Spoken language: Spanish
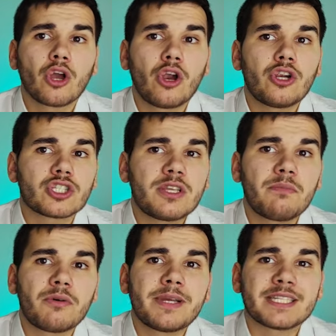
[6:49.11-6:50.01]
Con los
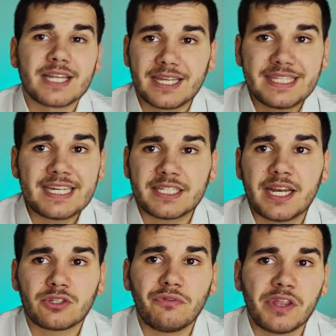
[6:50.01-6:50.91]
tipo B ya
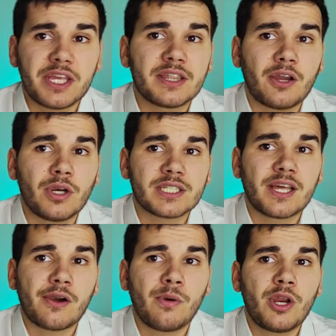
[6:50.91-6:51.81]
será suficiente con
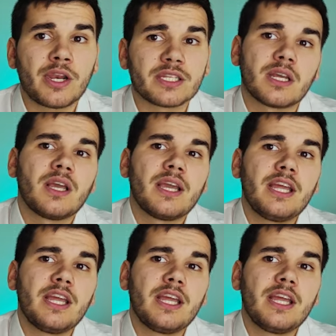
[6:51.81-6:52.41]
estas reuniones